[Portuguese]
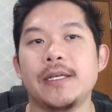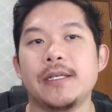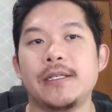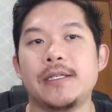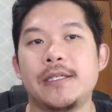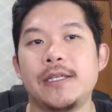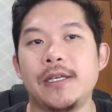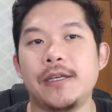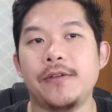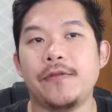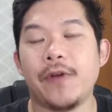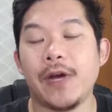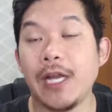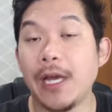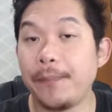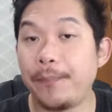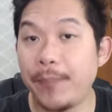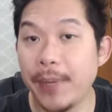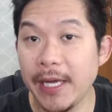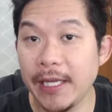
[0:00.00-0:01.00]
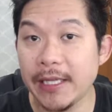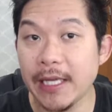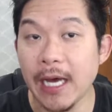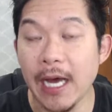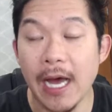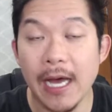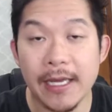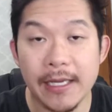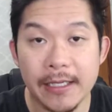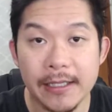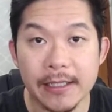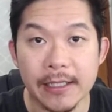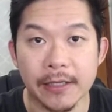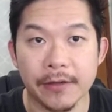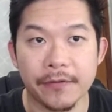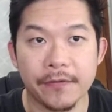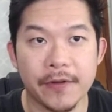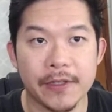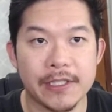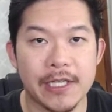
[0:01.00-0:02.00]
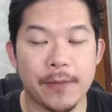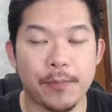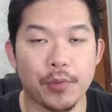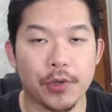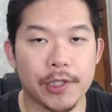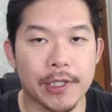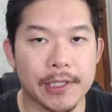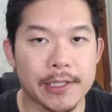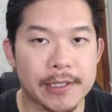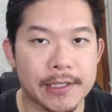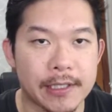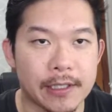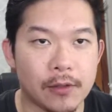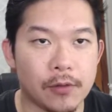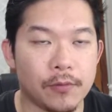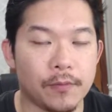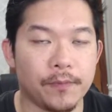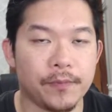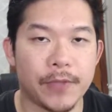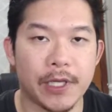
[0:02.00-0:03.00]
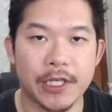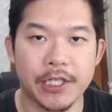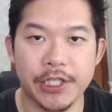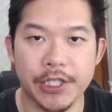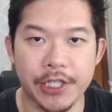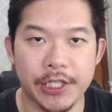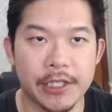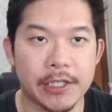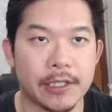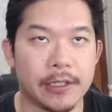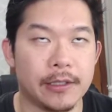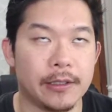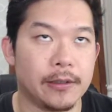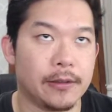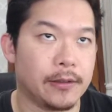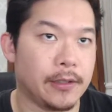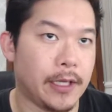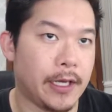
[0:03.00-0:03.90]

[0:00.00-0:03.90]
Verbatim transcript: se vale a pena ainda fazer a importação da China,